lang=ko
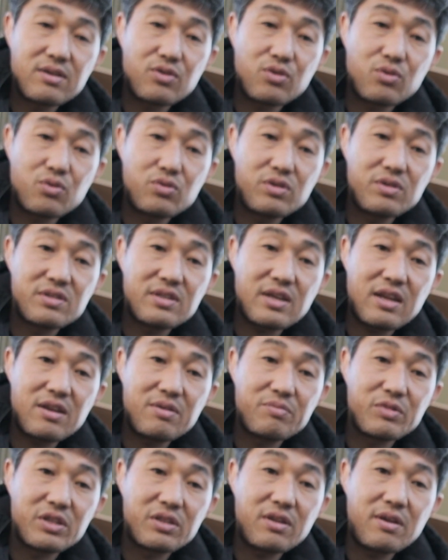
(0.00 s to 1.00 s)
요거는 이제 안에
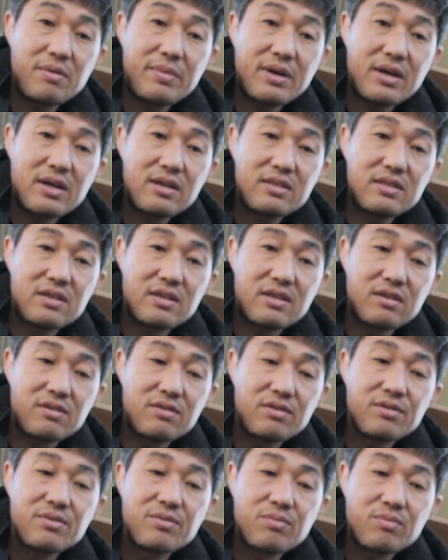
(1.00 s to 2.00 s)
뭐 떨판이나
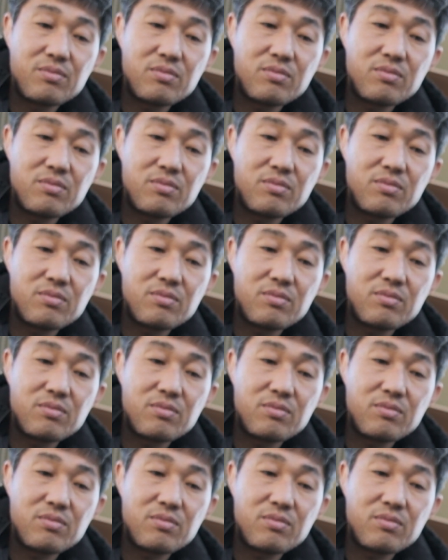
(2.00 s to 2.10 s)
이런